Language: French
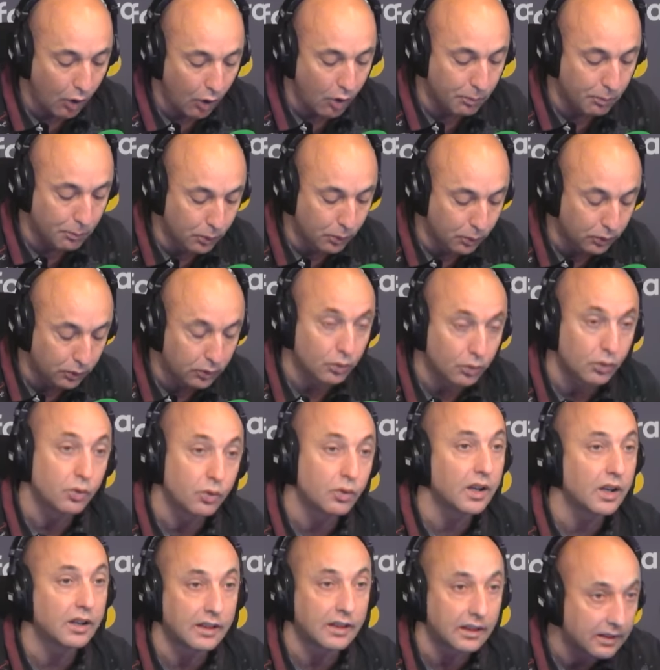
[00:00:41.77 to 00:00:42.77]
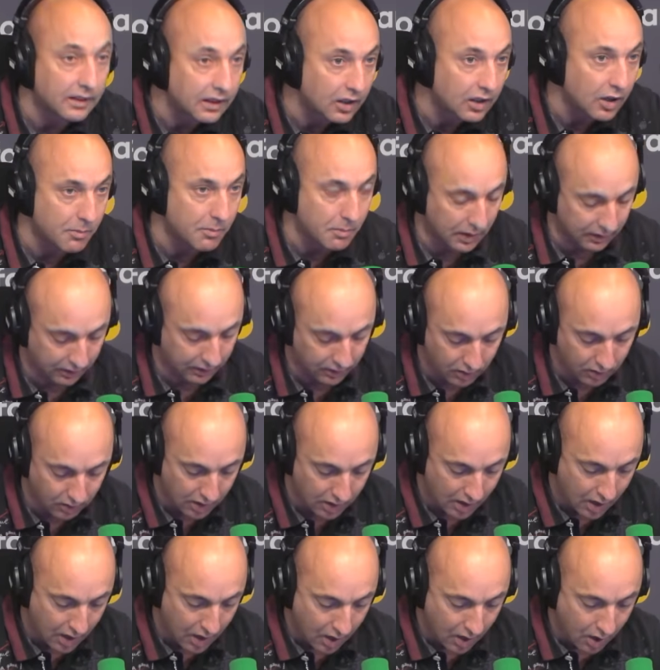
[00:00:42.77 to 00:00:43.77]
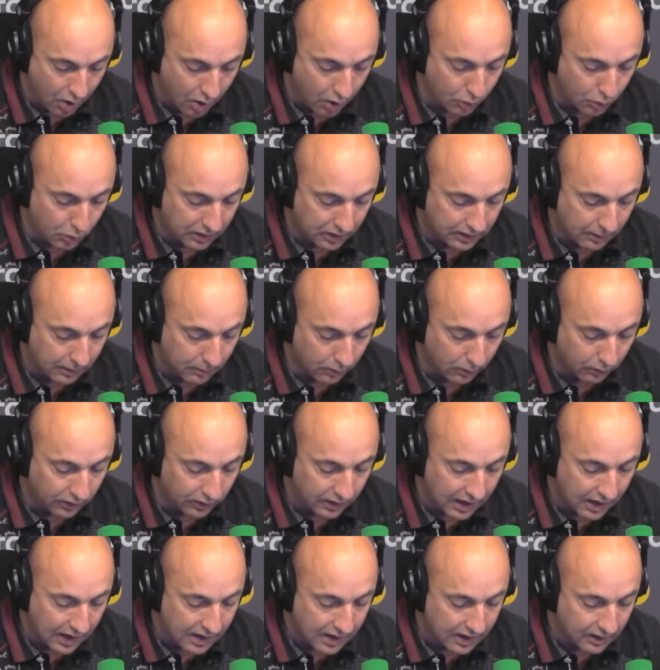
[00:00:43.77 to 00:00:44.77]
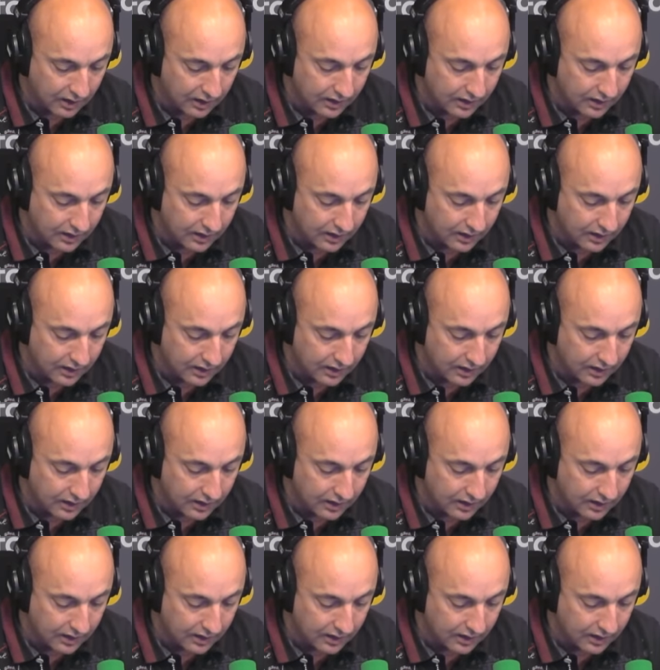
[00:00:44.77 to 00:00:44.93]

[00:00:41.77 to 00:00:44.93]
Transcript: En plus, au lieu d'attaquer comme maintenant en huitième de finale,